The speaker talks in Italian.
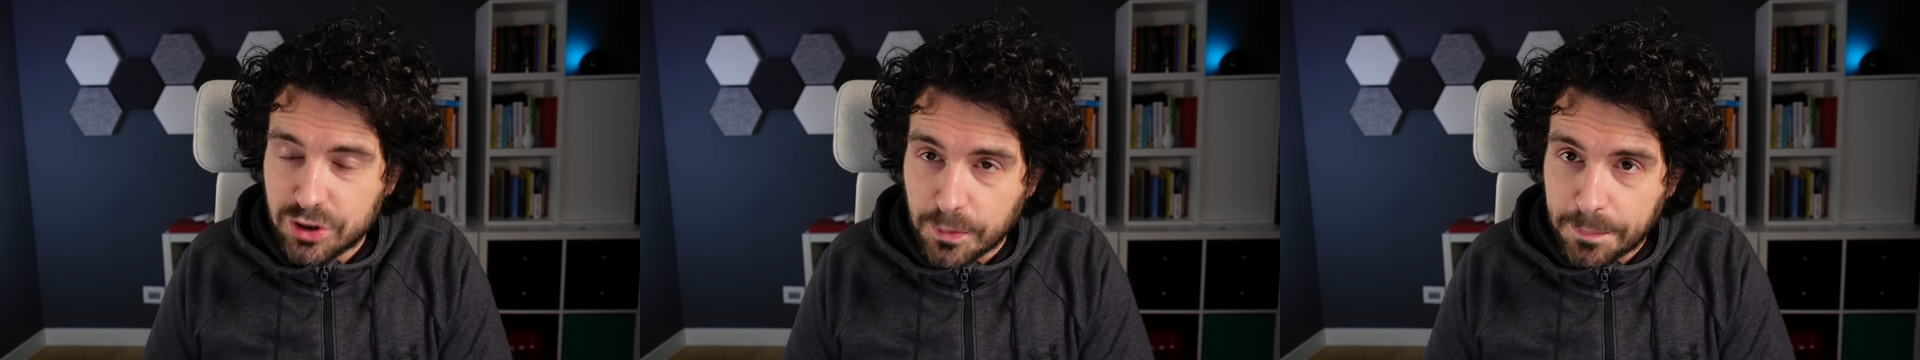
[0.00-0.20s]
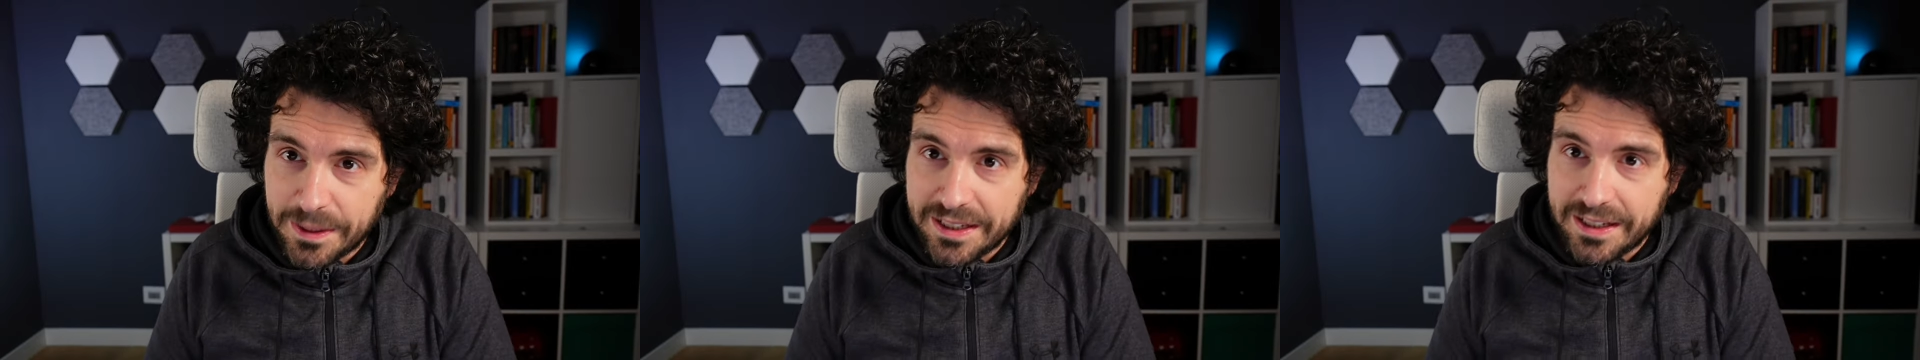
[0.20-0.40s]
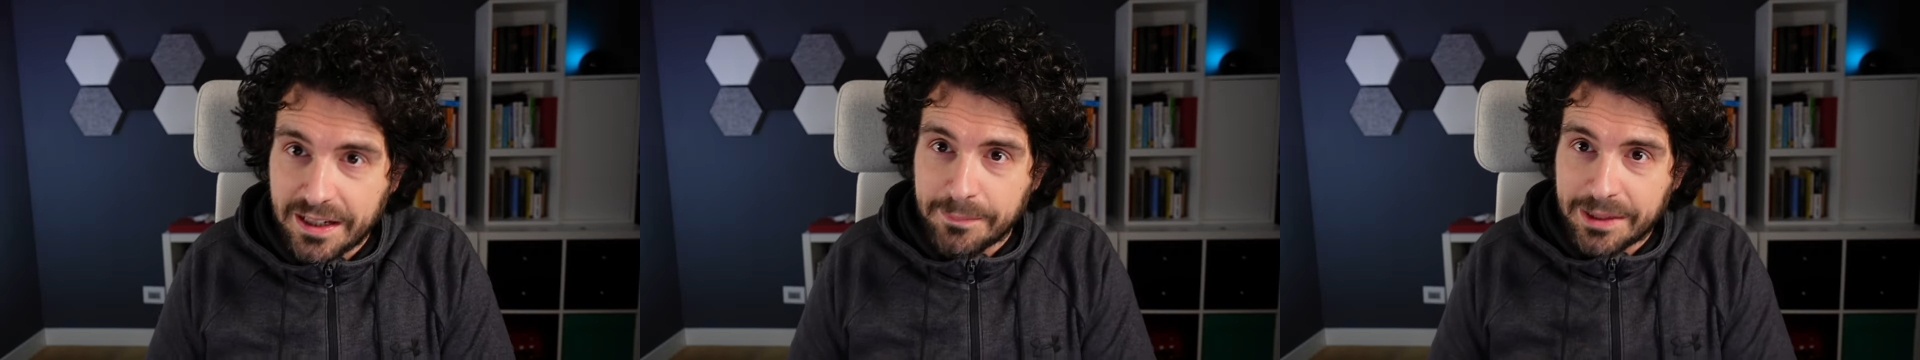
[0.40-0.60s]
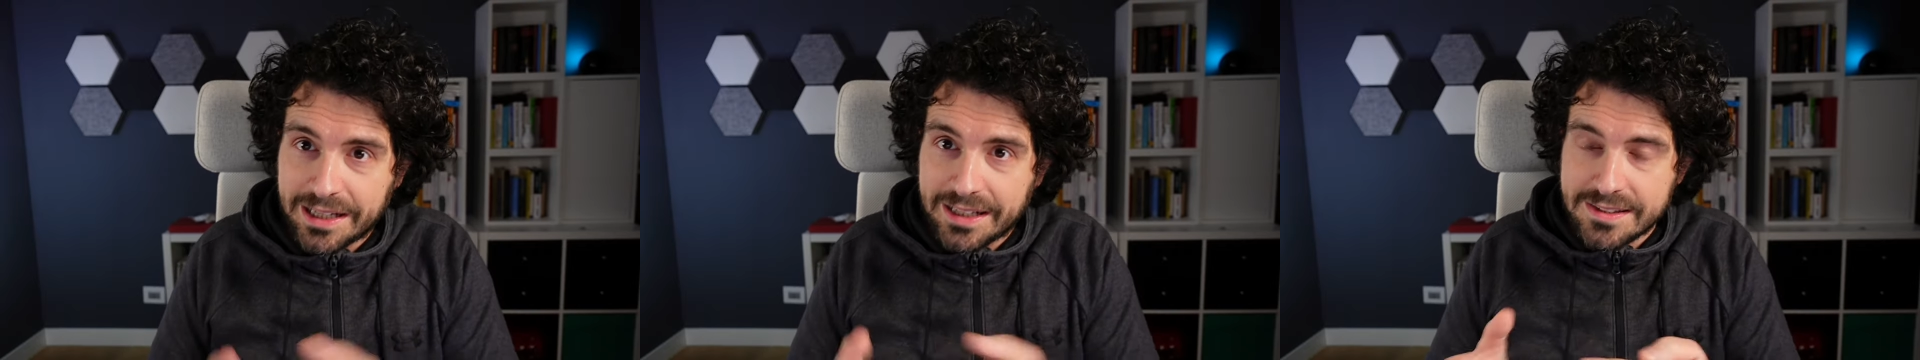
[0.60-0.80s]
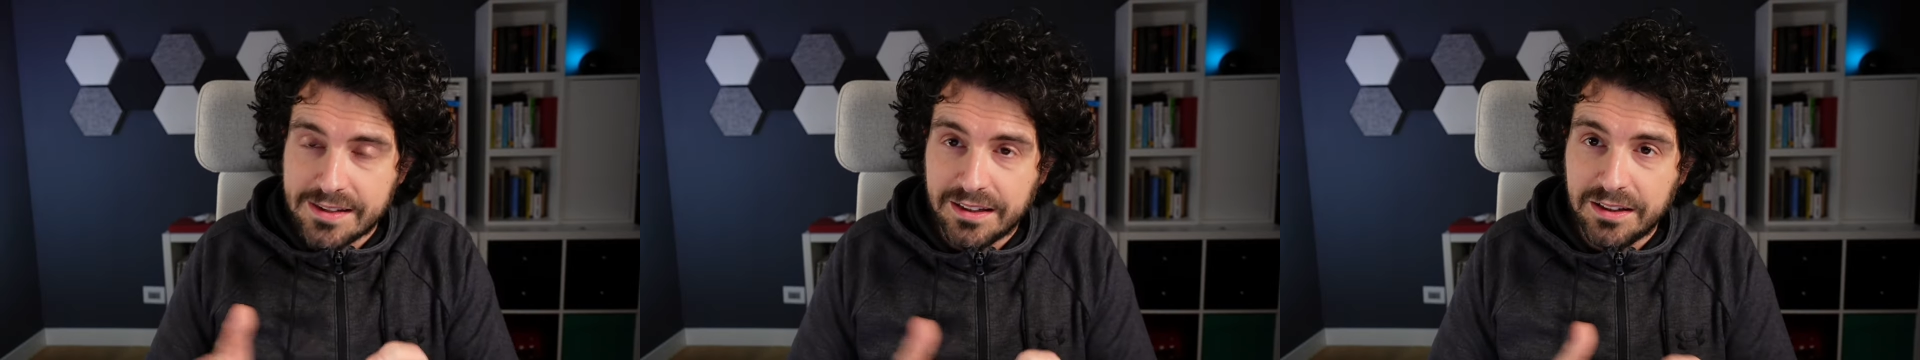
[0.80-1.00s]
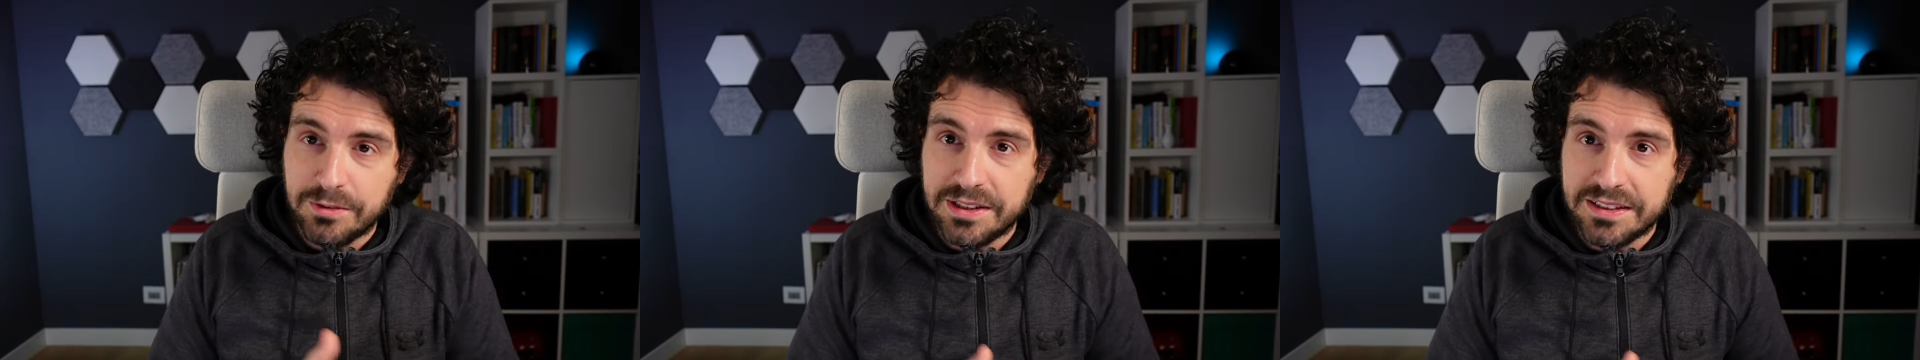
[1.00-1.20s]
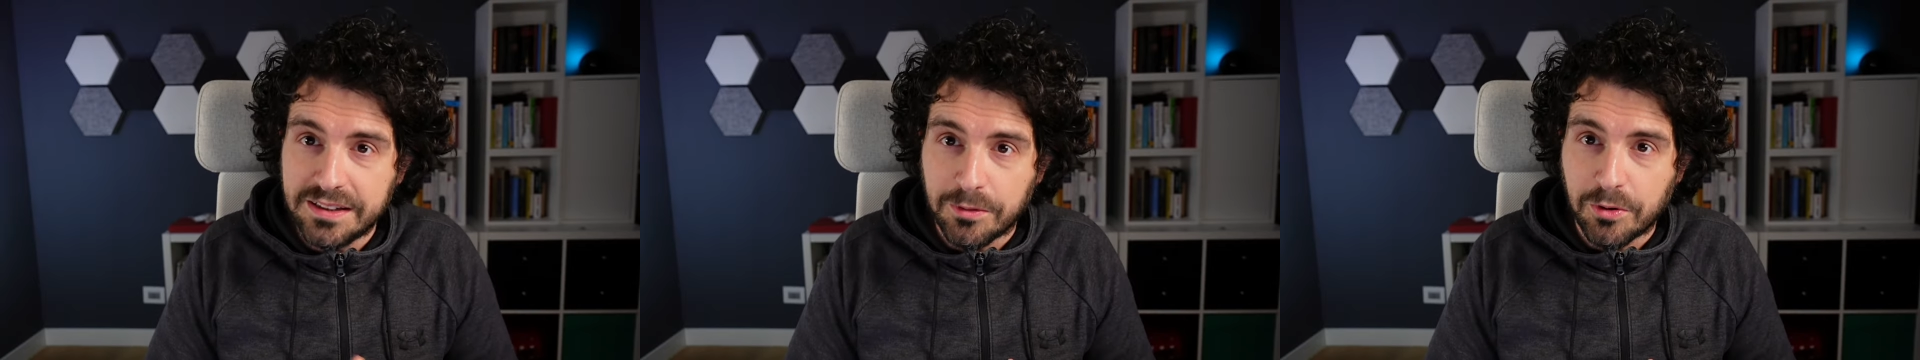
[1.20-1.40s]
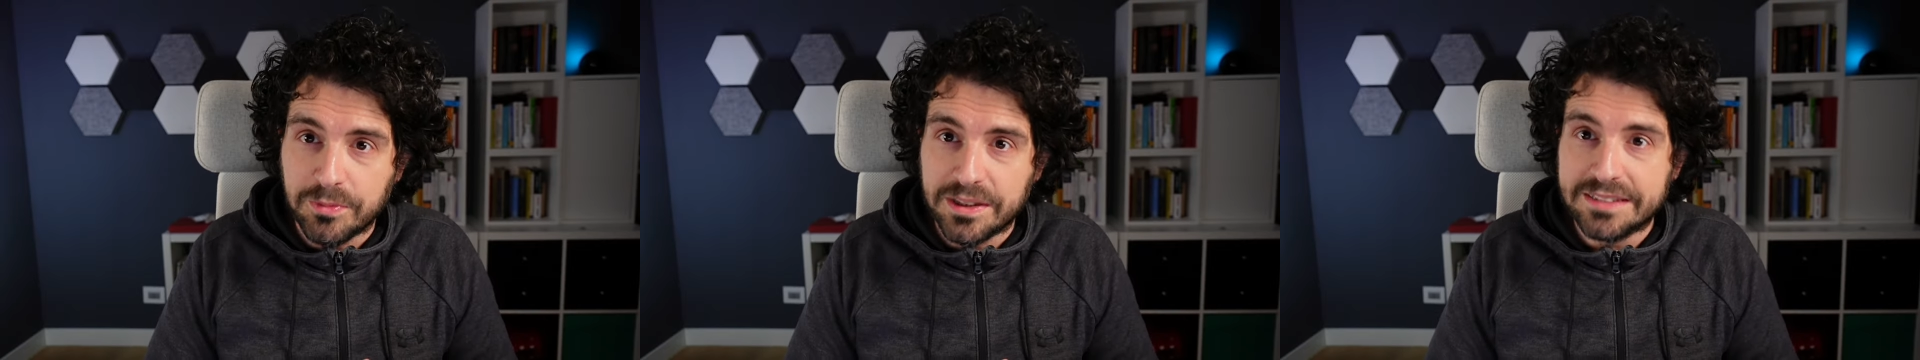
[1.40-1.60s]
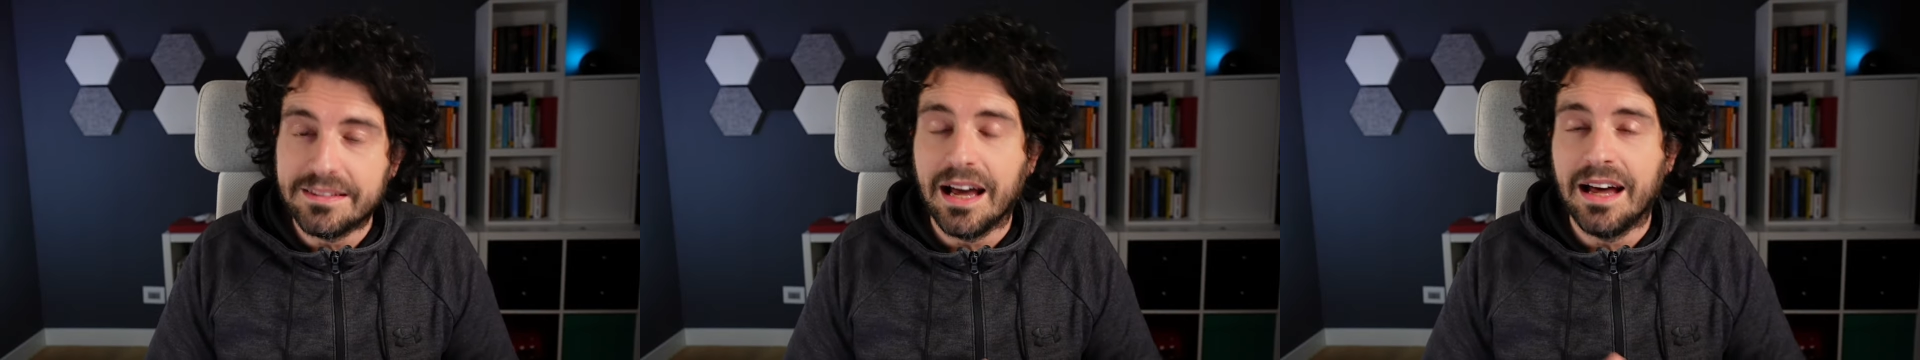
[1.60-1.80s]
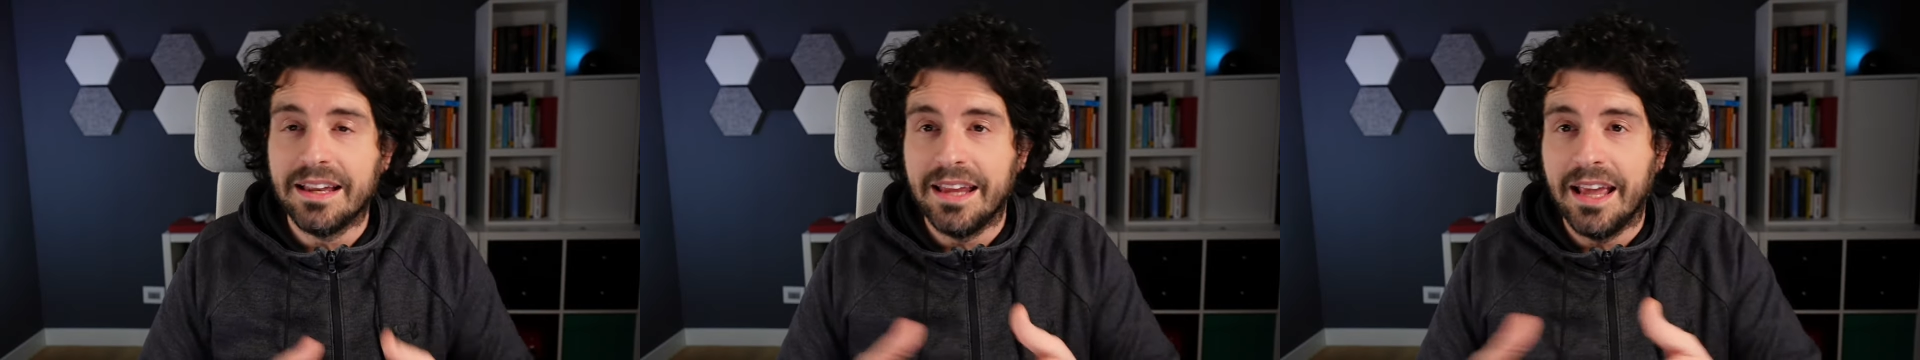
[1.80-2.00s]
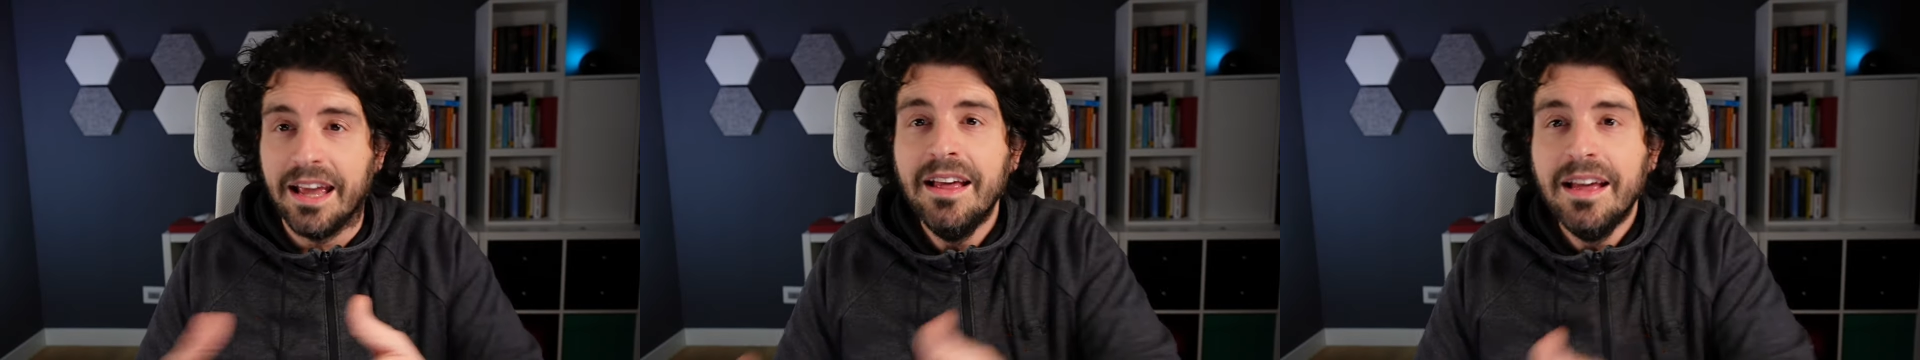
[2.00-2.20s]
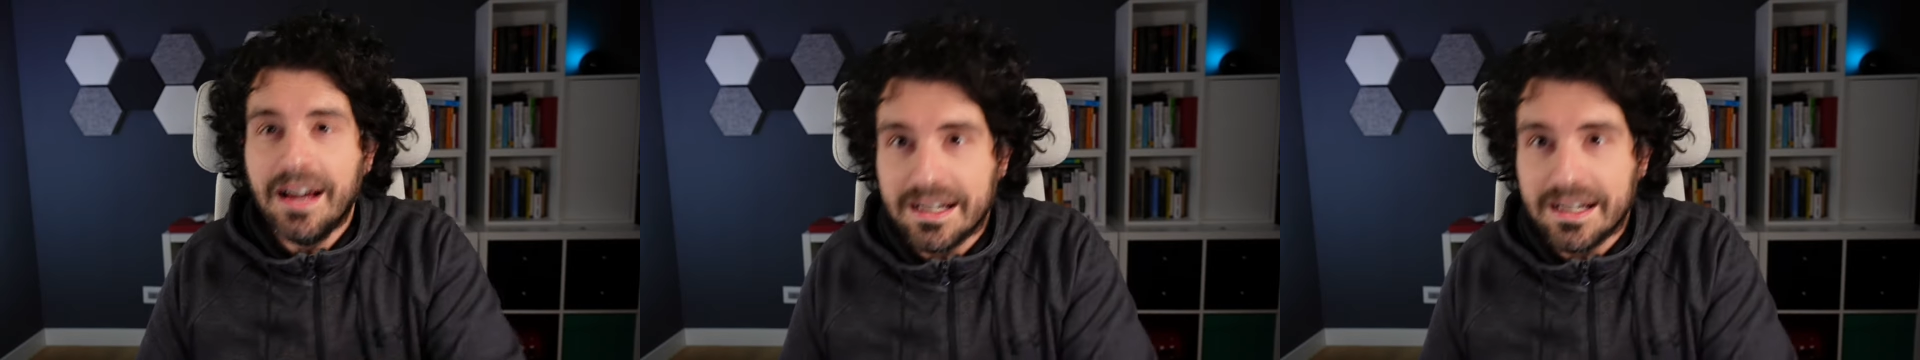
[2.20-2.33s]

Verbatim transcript: sopperire a mancanze di liquidità momentanee